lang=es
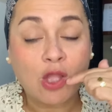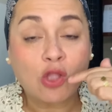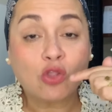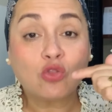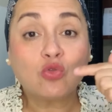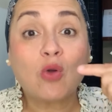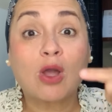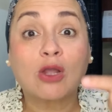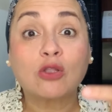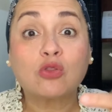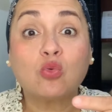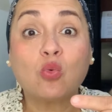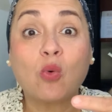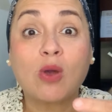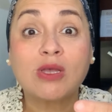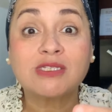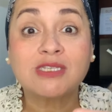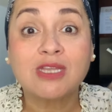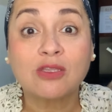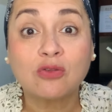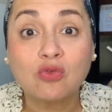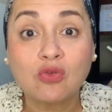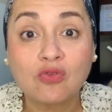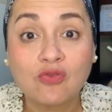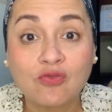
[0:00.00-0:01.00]
no
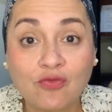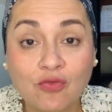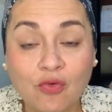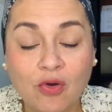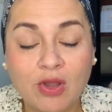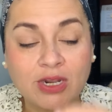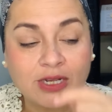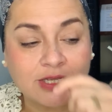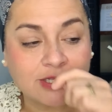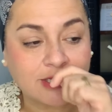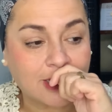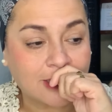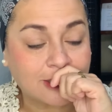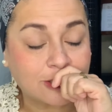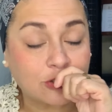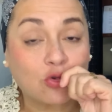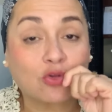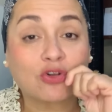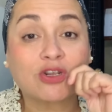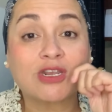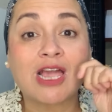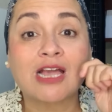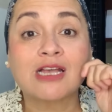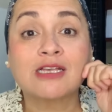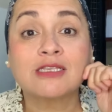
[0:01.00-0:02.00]
actúas en tus fuerzas,
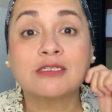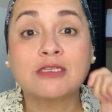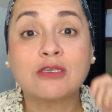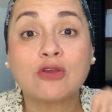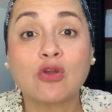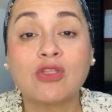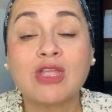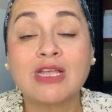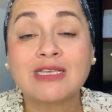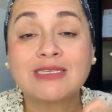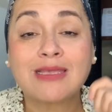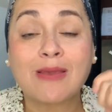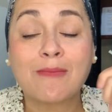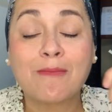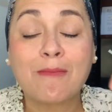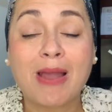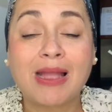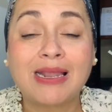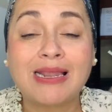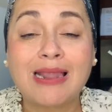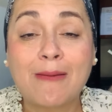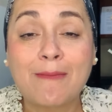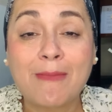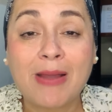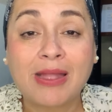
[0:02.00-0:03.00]
no reaccionas de
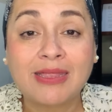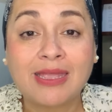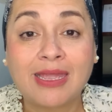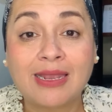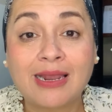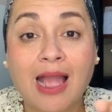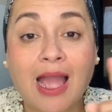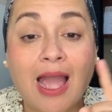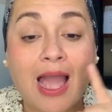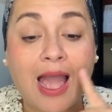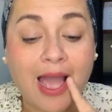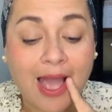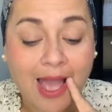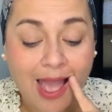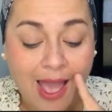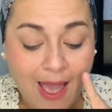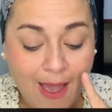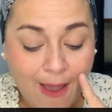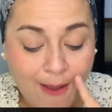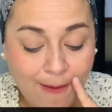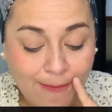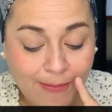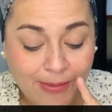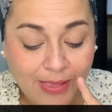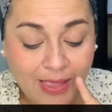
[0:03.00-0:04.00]
mala manera,
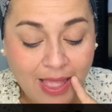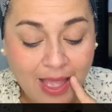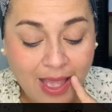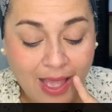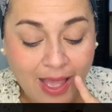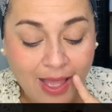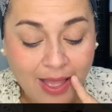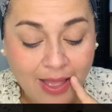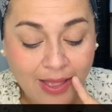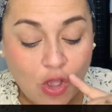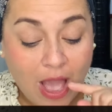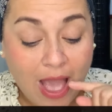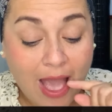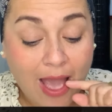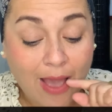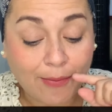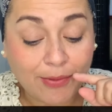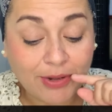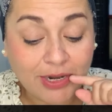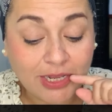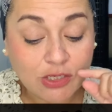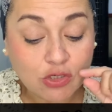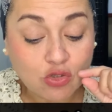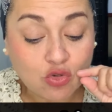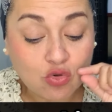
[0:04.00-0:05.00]
habla.
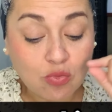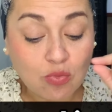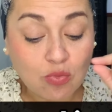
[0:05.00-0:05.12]
Abre su